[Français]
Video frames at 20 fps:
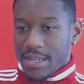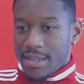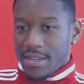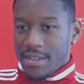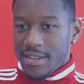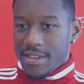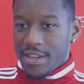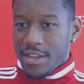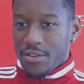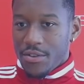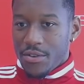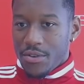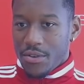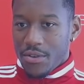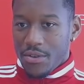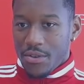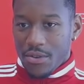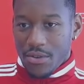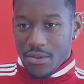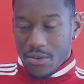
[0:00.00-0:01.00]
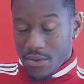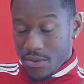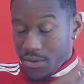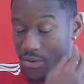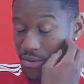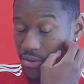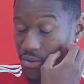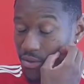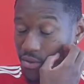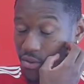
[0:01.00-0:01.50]
J'essaie de,
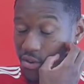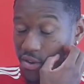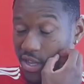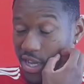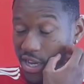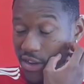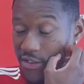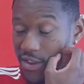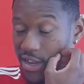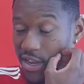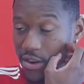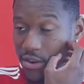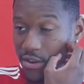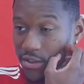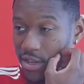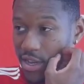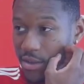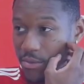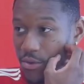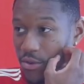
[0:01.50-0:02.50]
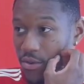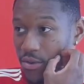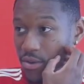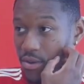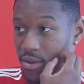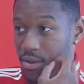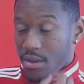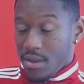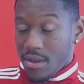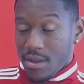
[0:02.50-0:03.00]
de travailler à l'entraînement.
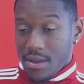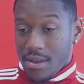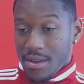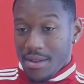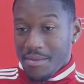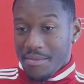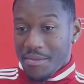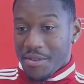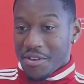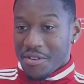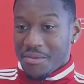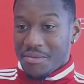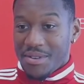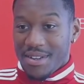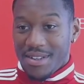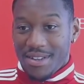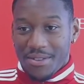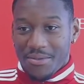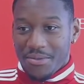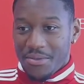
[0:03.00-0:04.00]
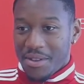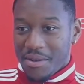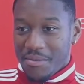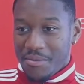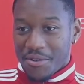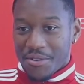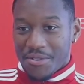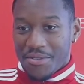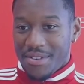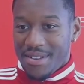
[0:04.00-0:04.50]
Mais comme j'ai dit tout
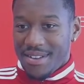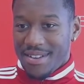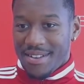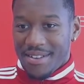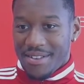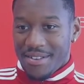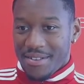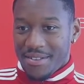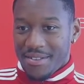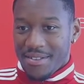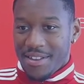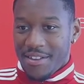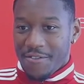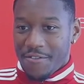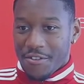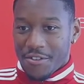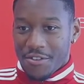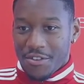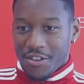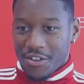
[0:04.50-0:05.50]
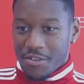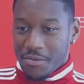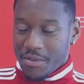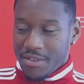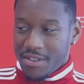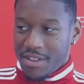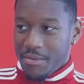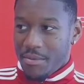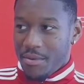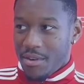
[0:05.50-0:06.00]
d'abord, je suis un défenseur, je
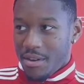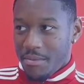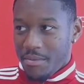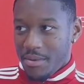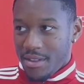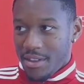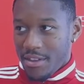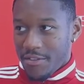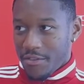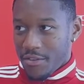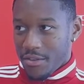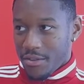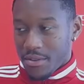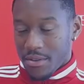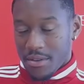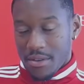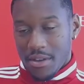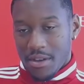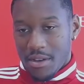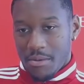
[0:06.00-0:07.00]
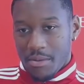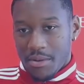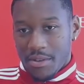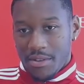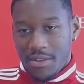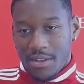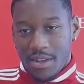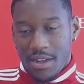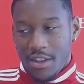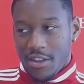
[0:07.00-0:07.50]
pense d'abord à bien défendre, et après
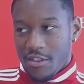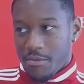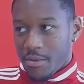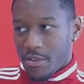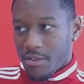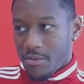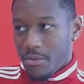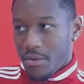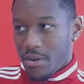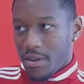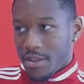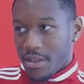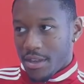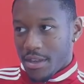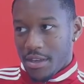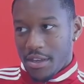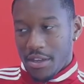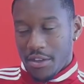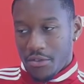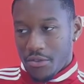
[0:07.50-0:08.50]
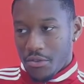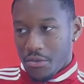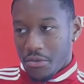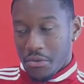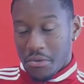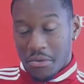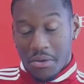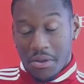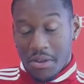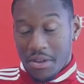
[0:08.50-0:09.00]
s'il y a de l'espace pour attaquer,
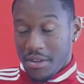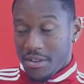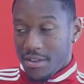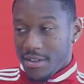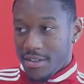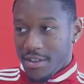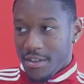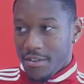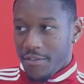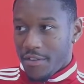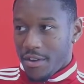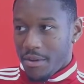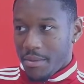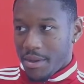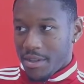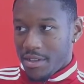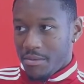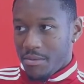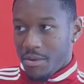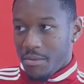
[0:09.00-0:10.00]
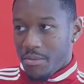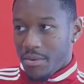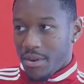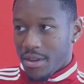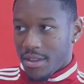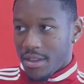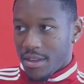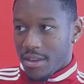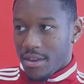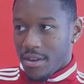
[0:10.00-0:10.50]
j'essaie de faire le maximum pour
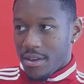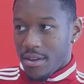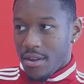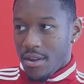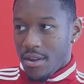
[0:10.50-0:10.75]
attaquer.